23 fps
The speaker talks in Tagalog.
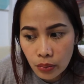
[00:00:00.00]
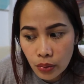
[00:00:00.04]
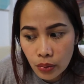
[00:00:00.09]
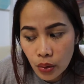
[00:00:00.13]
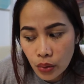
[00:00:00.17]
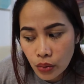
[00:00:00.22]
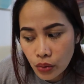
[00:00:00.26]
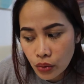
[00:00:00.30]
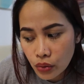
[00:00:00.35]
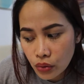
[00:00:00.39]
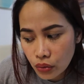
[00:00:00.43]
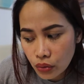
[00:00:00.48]

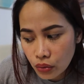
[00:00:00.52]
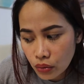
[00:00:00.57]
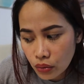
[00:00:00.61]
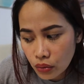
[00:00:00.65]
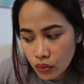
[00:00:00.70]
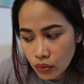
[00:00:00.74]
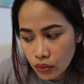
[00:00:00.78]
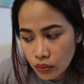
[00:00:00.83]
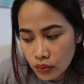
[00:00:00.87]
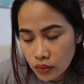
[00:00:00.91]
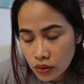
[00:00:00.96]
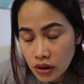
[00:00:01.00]
Prone
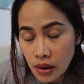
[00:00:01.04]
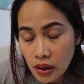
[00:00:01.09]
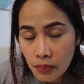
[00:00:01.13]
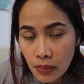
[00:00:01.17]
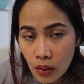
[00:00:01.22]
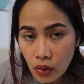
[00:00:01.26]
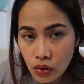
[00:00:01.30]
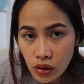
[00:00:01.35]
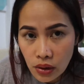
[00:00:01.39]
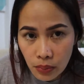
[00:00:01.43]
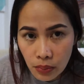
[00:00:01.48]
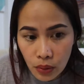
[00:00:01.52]
to simba
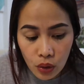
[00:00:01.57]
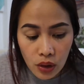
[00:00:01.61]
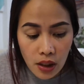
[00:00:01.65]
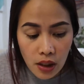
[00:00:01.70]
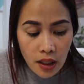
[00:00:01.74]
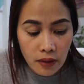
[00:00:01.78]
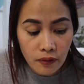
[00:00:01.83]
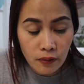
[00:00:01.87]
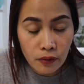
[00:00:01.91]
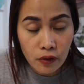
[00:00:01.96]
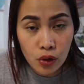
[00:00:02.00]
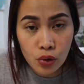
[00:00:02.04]
ko simba ko
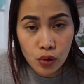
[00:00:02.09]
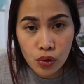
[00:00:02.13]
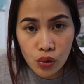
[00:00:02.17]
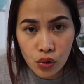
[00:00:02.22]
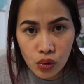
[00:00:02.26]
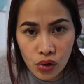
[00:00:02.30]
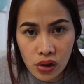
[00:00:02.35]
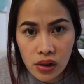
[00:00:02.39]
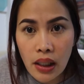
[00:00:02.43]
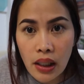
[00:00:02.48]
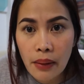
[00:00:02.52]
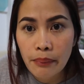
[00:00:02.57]
lang. Prone
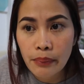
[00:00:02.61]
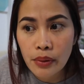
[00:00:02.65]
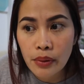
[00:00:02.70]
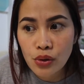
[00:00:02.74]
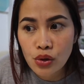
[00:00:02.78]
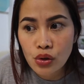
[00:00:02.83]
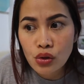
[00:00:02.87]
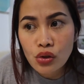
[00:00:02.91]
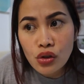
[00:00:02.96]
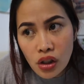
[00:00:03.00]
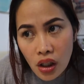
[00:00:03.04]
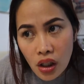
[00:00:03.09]
to stampede
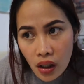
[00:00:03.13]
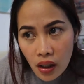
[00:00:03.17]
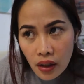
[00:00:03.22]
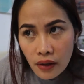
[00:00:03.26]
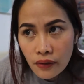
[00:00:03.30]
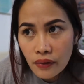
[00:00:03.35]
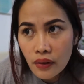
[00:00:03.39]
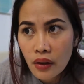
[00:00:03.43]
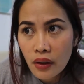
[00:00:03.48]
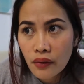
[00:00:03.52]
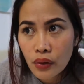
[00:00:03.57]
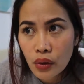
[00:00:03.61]
jud siya
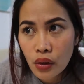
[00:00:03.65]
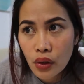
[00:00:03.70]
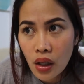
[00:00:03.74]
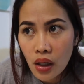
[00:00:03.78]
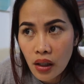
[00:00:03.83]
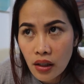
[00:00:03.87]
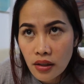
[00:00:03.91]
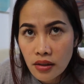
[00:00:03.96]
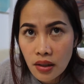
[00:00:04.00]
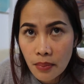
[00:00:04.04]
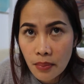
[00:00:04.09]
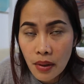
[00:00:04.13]
if ever naa
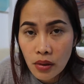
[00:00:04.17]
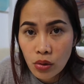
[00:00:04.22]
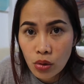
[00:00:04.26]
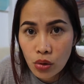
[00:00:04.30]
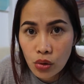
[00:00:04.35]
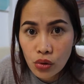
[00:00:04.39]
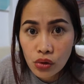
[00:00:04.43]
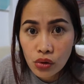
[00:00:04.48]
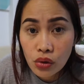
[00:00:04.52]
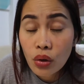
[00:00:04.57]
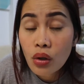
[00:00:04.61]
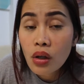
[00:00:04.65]
sa
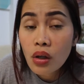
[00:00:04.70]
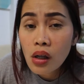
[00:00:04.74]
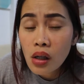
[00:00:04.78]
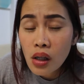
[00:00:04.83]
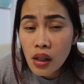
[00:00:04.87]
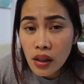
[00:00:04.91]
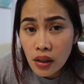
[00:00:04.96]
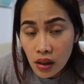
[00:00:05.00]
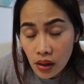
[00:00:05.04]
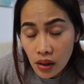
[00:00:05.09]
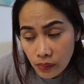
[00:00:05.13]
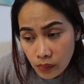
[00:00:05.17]
metro. So
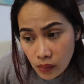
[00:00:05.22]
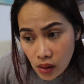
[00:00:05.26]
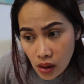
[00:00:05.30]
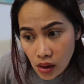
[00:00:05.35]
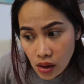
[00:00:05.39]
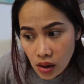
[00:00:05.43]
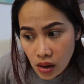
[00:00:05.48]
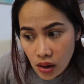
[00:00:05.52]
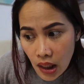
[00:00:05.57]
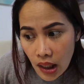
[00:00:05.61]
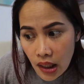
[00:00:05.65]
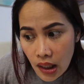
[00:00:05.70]
keep
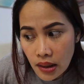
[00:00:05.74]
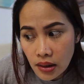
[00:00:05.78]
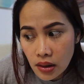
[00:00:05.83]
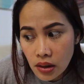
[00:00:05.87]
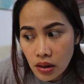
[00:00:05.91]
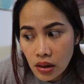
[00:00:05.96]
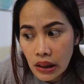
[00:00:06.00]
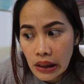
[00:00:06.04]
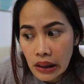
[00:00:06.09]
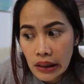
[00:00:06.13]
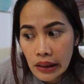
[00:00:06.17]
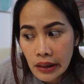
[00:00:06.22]

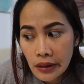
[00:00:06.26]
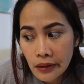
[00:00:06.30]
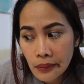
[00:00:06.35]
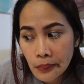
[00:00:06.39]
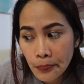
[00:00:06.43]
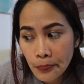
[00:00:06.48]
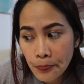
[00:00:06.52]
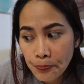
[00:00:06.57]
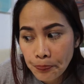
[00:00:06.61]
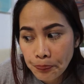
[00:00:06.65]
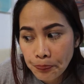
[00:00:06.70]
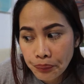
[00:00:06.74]
distance and
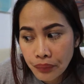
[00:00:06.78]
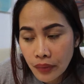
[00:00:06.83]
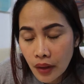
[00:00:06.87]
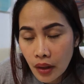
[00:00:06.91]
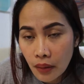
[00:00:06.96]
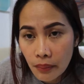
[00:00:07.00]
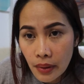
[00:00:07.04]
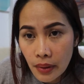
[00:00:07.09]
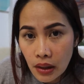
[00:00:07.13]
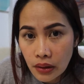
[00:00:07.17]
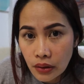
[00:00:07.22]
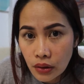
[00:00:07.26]
then
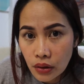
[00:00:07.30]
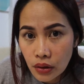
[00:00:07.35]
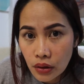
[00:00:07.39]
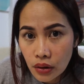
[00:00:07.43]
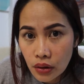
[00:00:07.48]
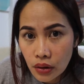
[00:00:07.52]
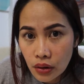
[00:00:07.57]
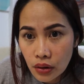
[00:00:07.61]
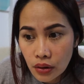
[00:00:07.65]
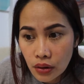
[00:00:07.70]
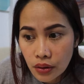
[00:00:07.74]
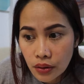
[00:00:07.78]

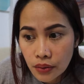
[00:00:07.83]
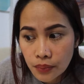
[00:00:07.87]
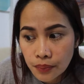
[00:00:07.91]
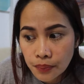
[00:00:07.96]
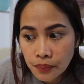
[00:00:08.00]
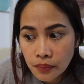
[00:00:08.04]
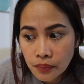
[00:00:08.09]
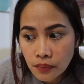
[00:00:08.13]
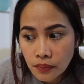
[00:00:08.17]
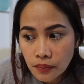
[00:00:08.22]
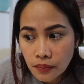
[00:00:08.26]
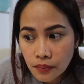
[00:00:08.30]
better
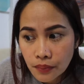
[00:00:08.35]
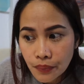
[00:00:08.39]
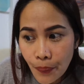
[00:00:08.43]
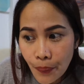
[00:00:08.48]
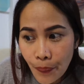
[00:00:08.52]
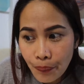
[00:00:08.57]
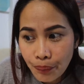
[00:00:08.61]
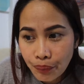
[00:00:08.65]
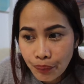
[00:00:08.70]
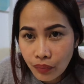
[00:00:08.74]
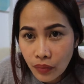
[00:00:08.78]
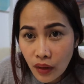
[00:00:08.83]

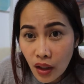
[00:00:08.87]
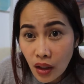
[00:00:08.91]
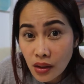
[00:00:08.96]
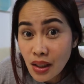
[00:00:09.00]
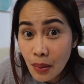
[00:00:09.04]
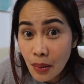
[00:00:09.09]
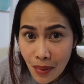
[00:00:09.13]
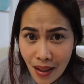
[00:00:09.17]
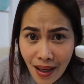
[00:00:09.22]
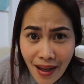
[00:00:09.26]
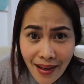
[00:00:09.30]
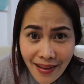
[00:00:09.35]

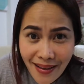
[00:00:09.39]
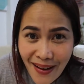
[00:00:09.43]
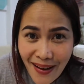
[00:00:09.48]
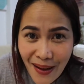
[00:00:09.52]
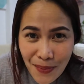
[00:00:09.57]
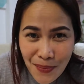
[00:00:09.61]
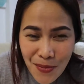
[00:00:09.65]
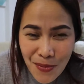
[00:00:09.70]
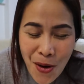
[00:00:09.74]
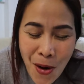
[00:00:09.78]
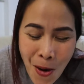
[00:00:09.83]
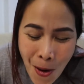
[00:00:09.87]
sa balay na
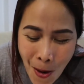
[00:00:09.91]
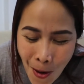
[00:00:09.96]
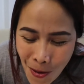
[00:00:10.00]
lang mo.